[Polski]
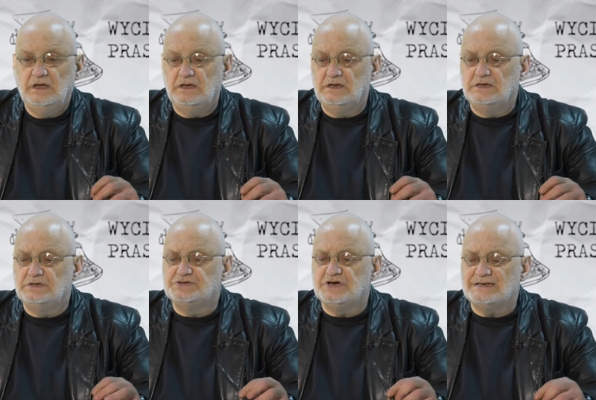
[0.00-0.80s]
E,
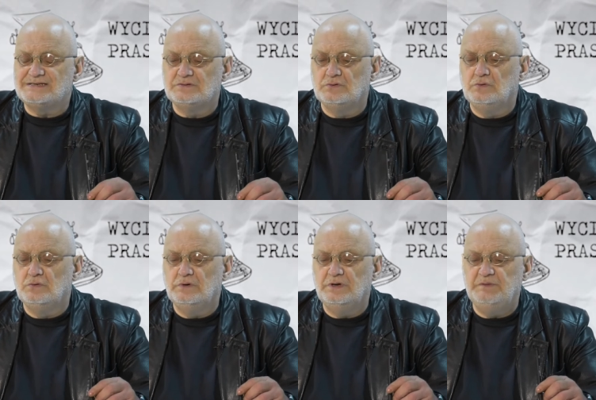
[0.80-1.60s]

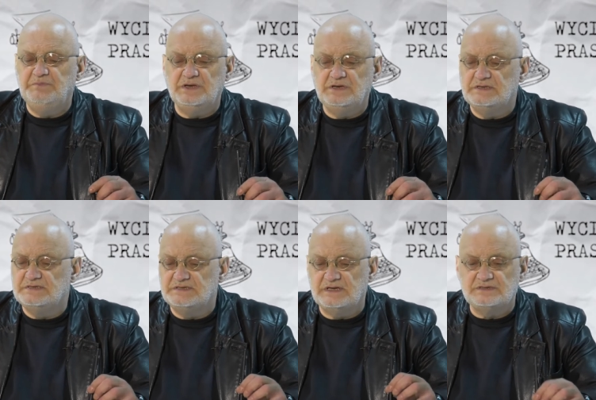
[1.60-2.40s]
czasu i
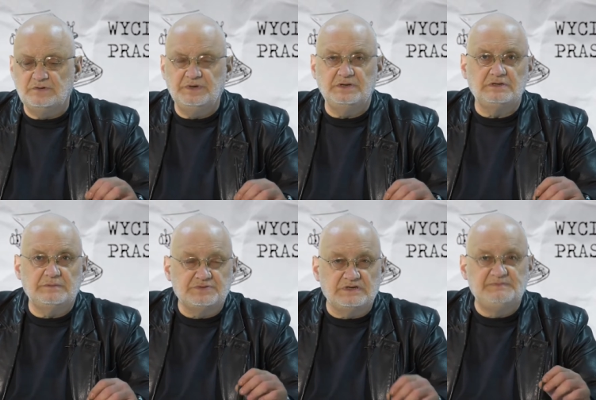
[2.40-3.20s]
pieniędzy na zrobienie na
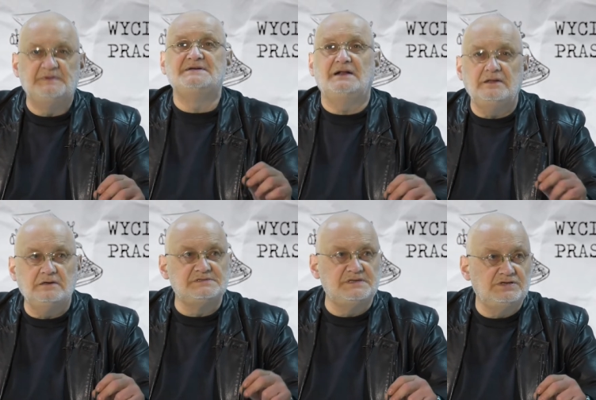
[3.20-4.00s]
przykład
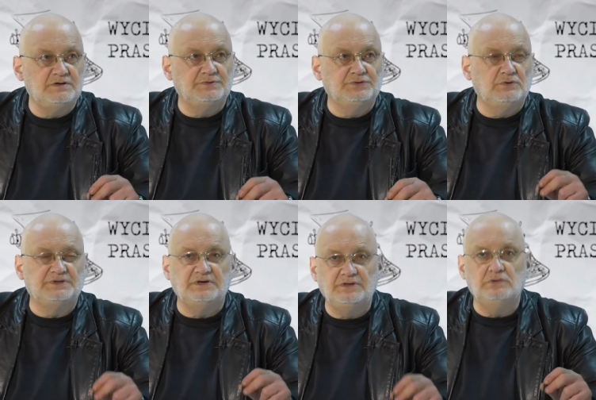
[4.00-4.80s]
specjalnego zdjęcia pod
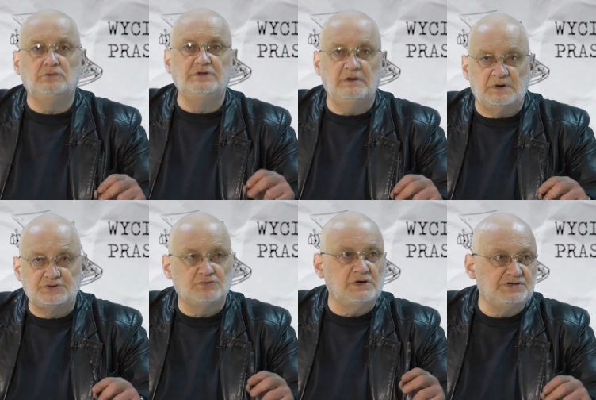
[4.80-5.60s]
okładkę na ogół nie ma.
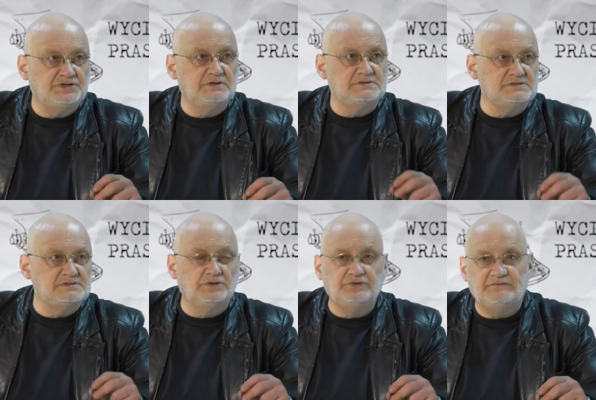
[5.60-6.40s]
Szuka się tego, co jest
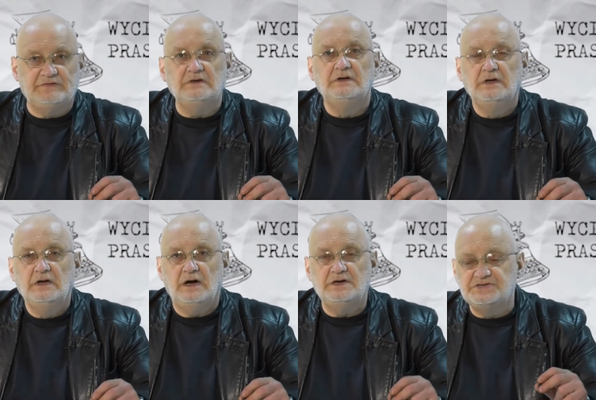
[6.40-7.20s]
gotowe,
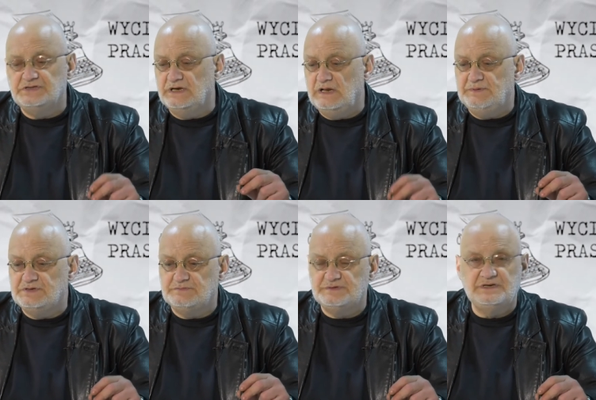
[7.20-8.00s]
a jeszcze najlepiej,
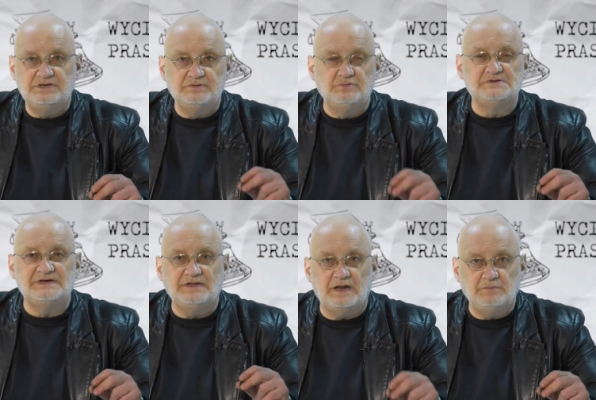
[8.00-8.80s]
żeby zdjęcie było
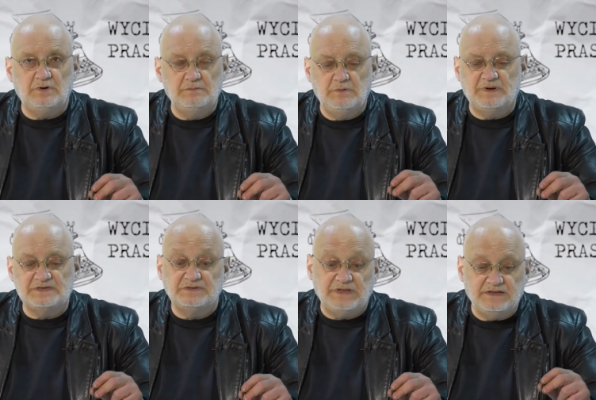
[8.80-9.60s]
za darmo albo
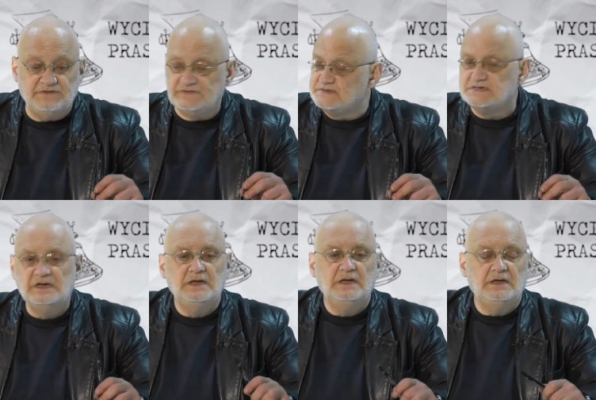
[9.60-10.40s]
bardzo tanie, więc
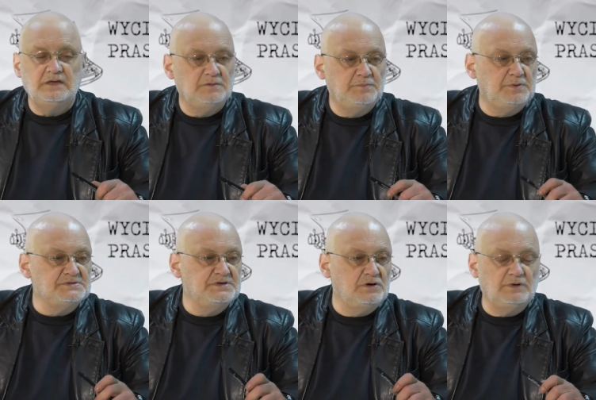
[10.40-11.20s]
e,
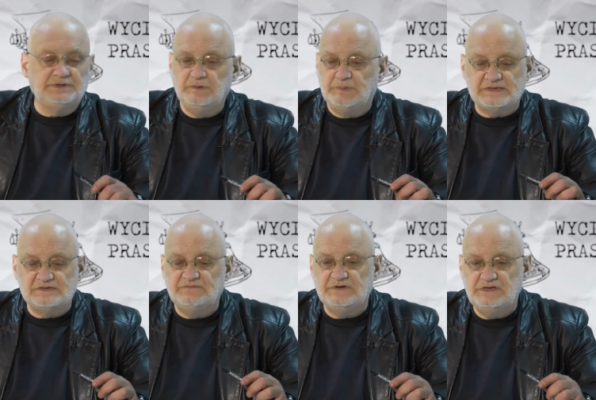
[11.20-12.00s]
polskie okładki
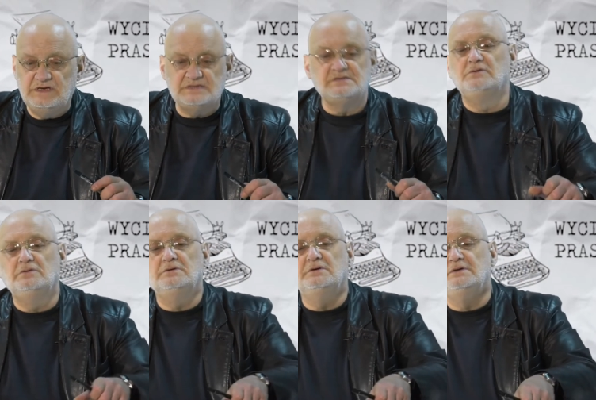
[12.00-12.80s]
prasowe nie
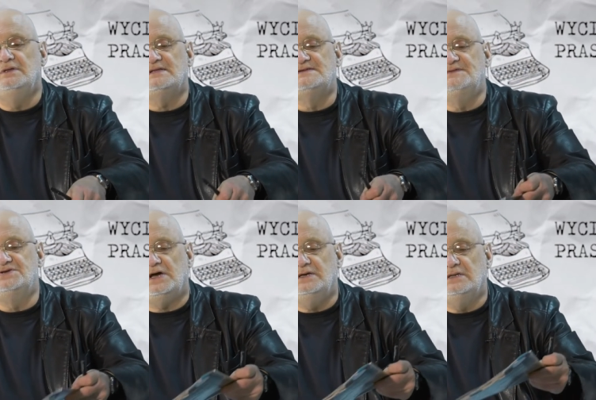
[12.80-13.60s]
są e,
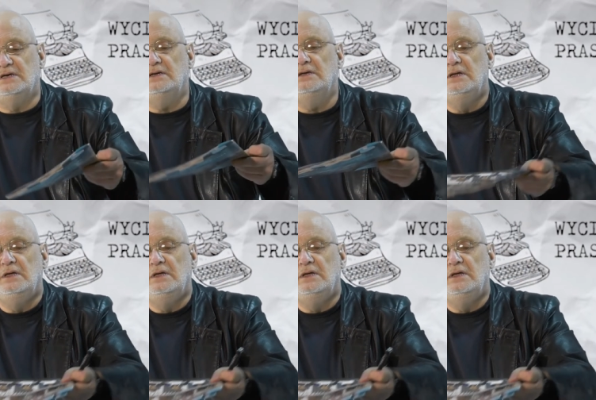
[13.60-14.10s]
nadzwyczajne.